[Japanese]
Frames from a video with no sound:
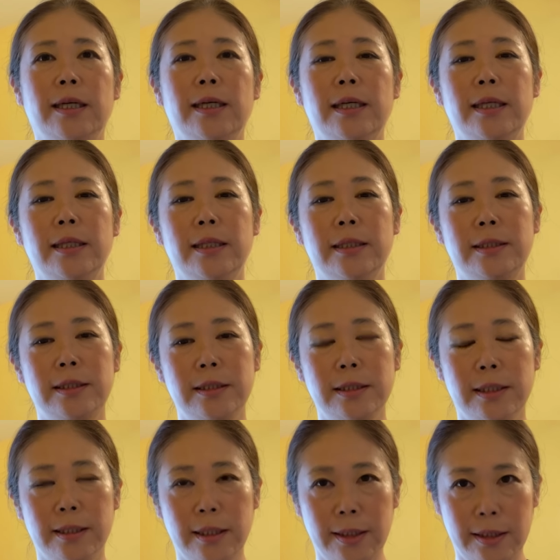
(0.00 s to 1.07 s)
書かれた
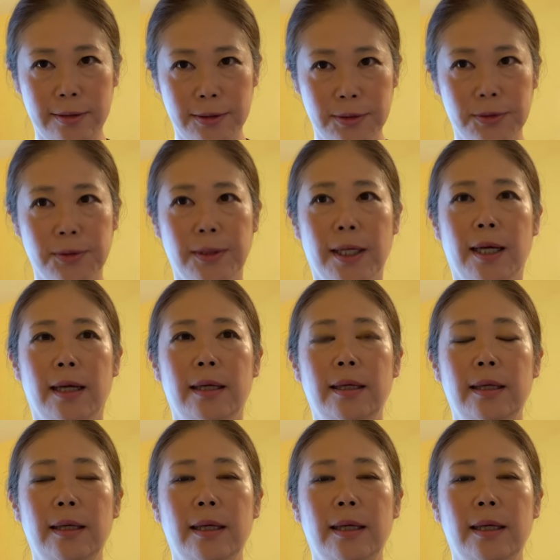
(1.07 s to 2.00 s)
シーンが出てくるとか、